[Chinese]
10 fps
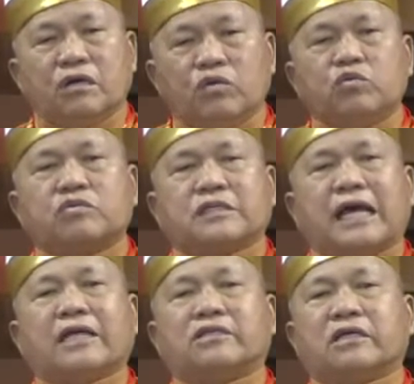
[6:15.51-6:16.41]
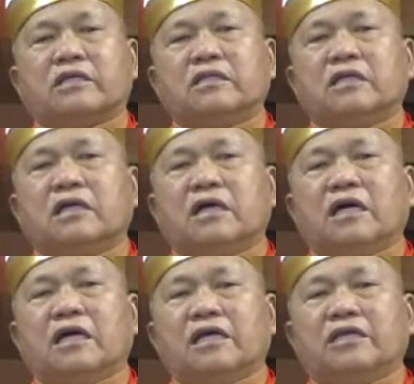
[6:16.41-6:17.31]
勿杀人，
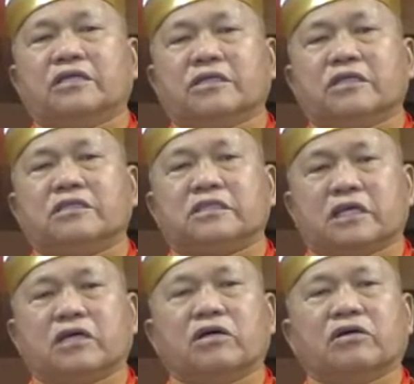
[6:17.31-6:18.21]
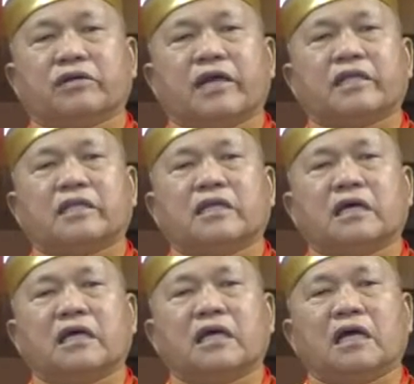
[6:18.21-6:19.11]
与人结恶缘，
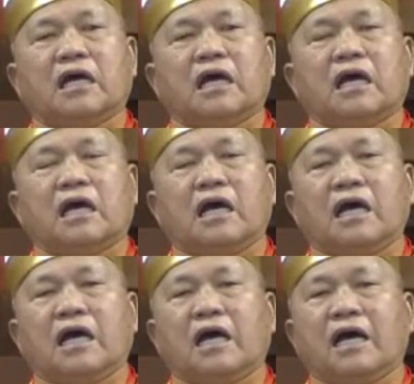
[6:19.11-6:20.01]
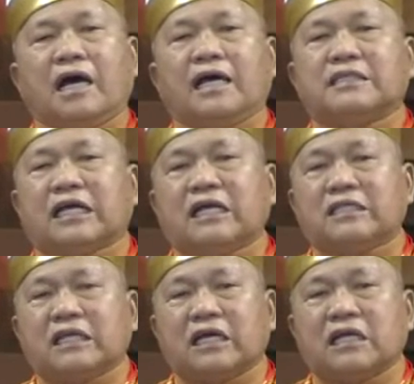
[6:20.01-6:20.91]
啊
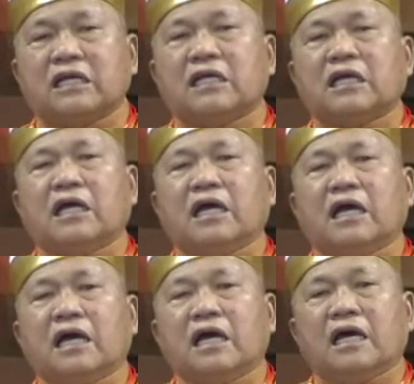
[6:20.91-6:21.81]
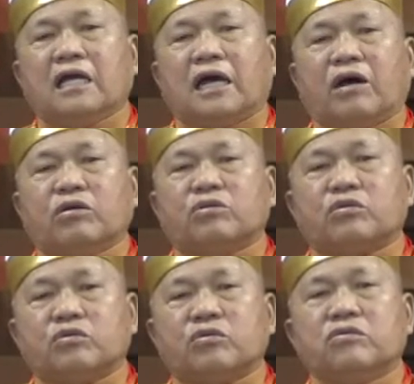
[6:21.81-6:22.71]
等等，老
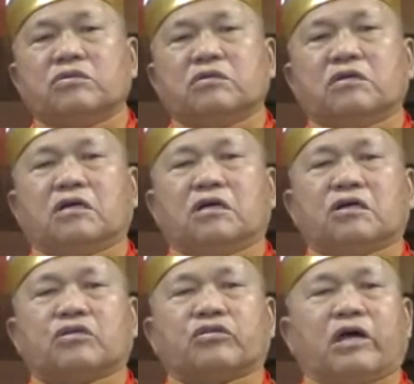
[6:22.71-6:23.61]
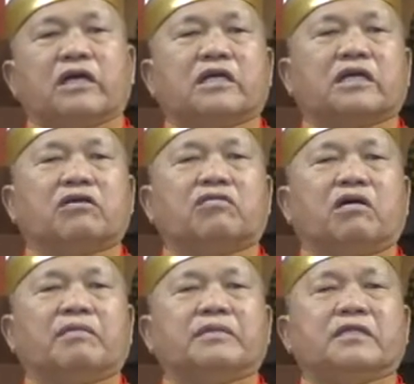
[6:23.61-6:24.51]
祖传给
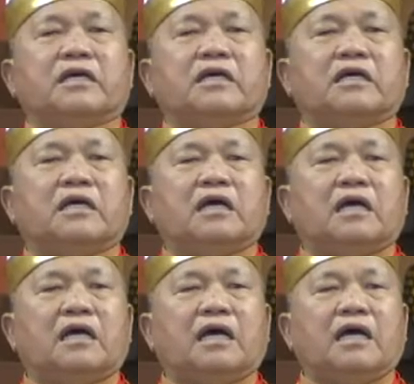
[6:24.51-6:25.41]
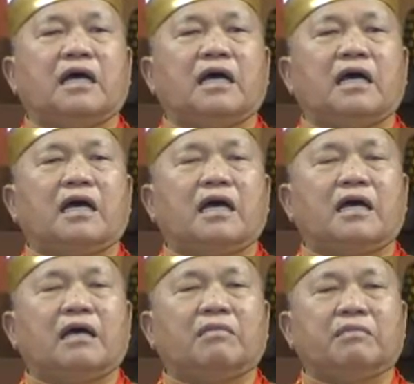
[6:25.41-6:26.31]
我们的
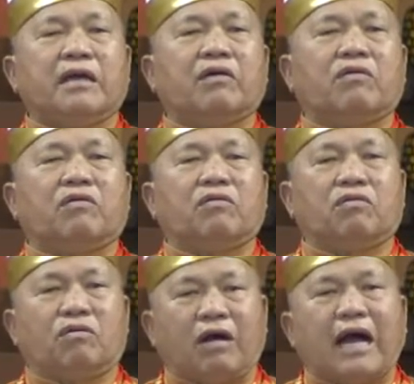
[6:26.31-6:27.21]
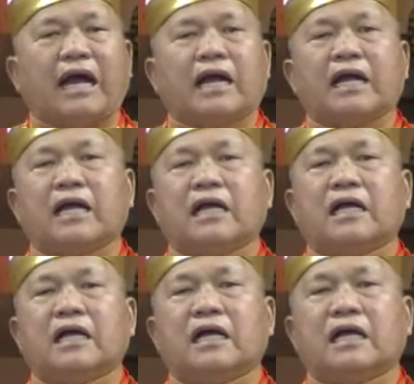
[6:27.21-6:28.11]
妙法，
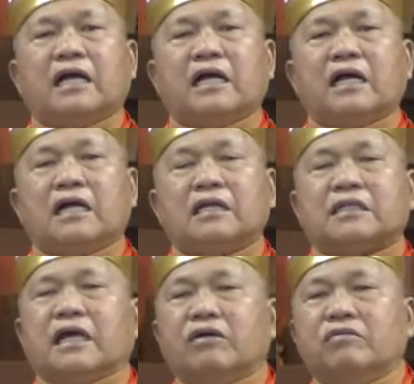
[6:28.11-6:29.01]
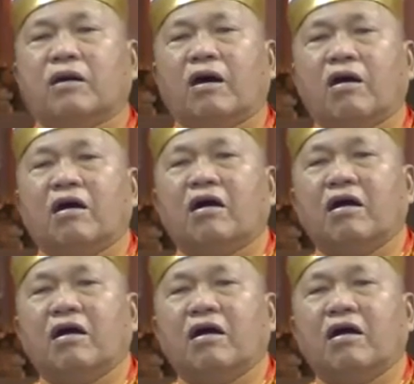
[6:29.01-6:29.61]
听有不？